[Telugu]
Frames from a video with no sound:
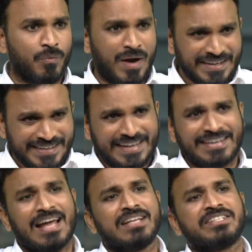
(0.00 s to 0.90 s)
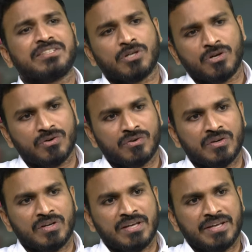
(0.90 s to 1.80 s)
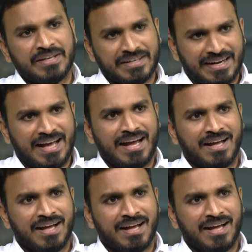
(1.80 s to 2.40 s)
వారి టెక్నాలజీతో ఇక్కడ